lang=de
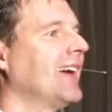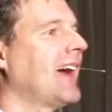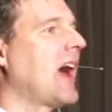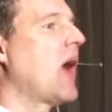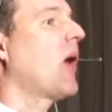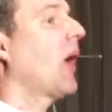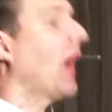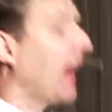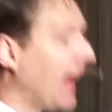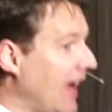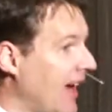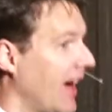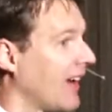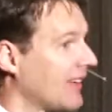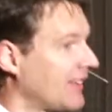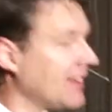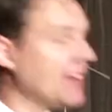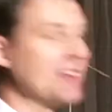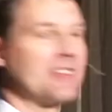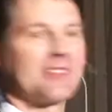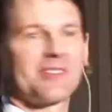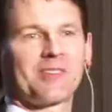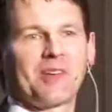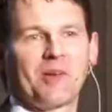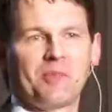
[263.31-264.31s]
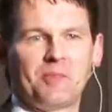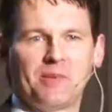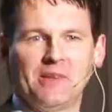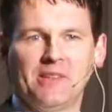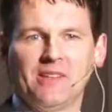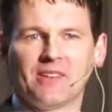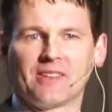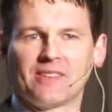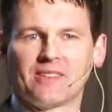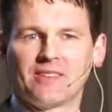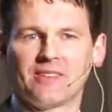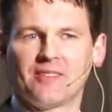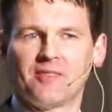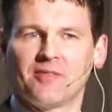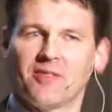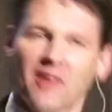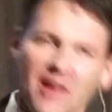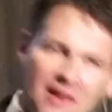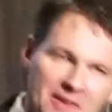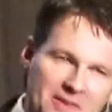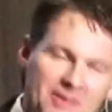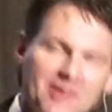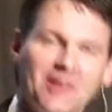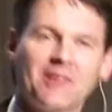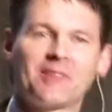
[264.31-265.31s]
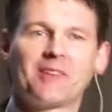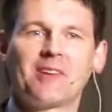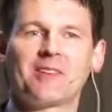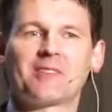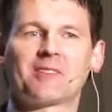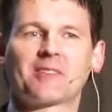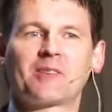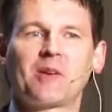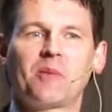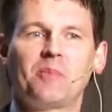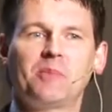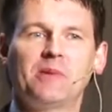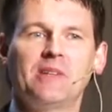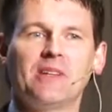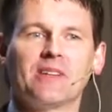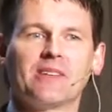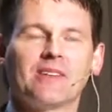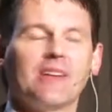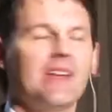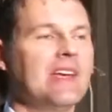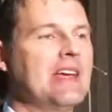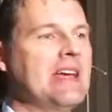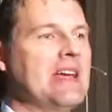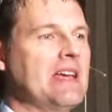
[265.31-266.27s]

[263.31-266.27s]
Auch er hatte es kapiert. Franz hatte es kapiert.